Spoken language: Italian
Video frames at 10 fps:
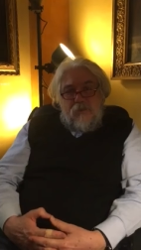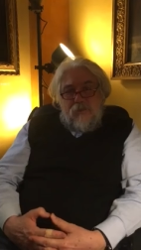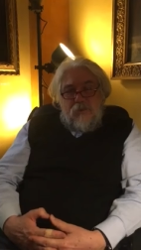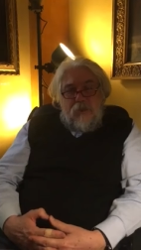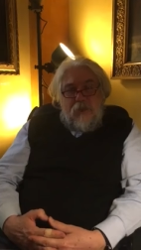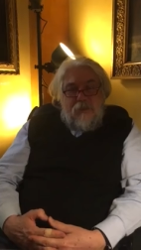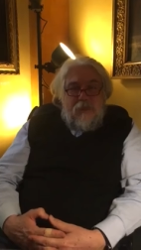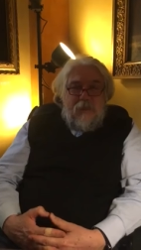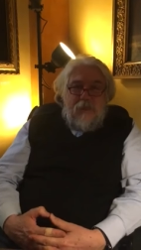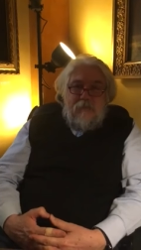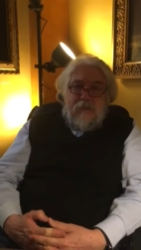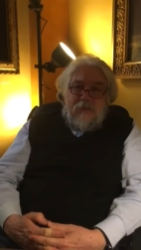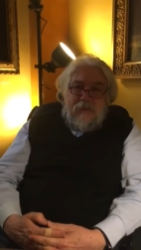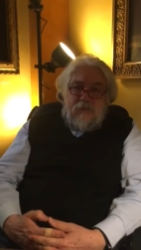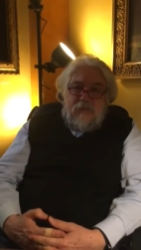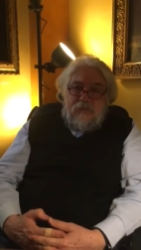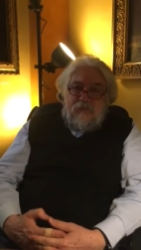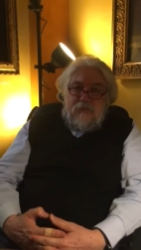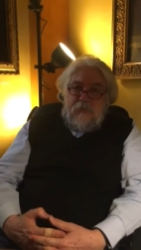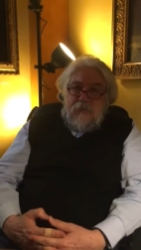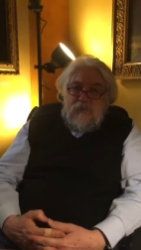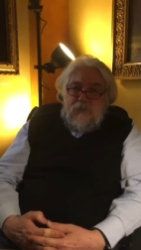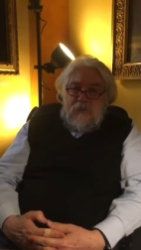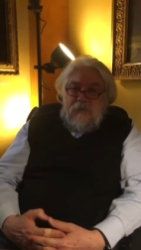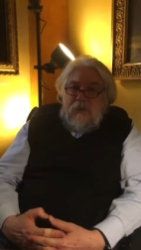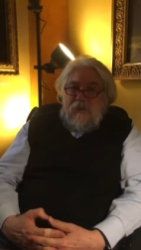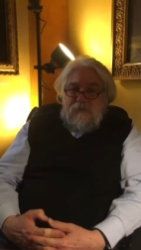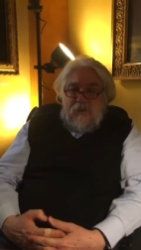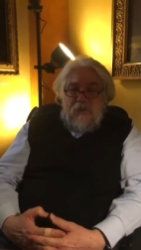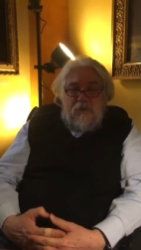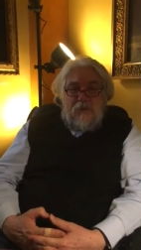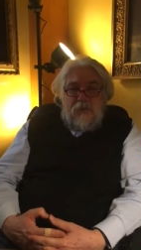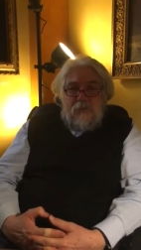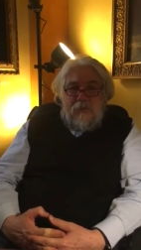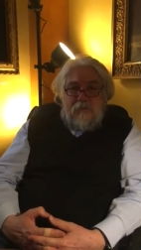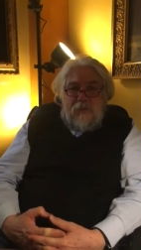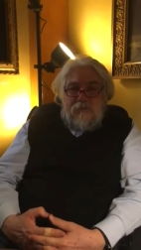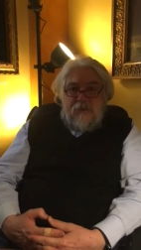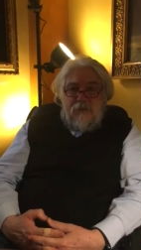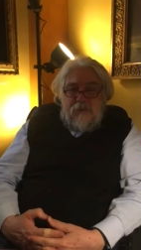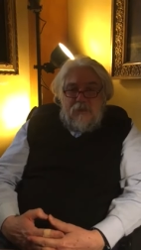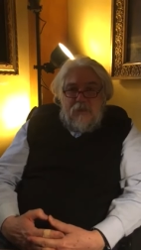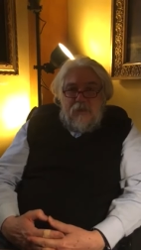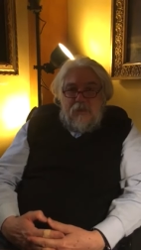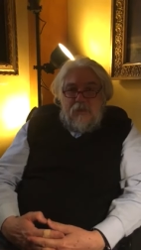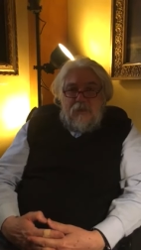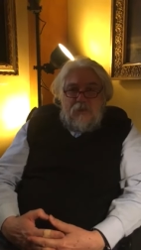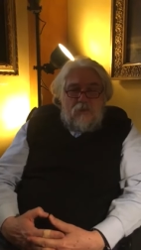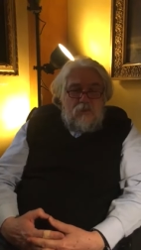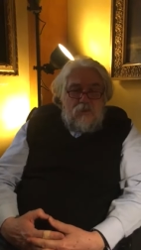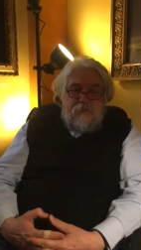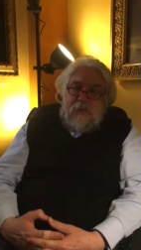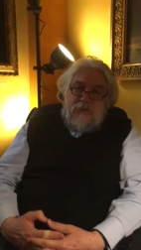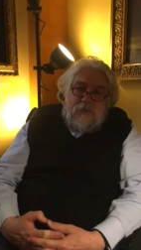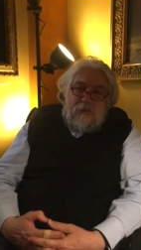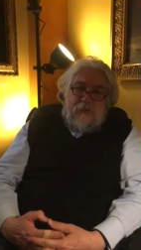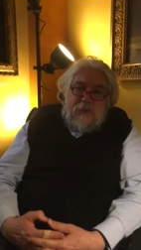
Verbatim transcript: incontrollata che ha alimentato le forme peggiori di mafia, come la mafia nigeriana, o lo spaccio dei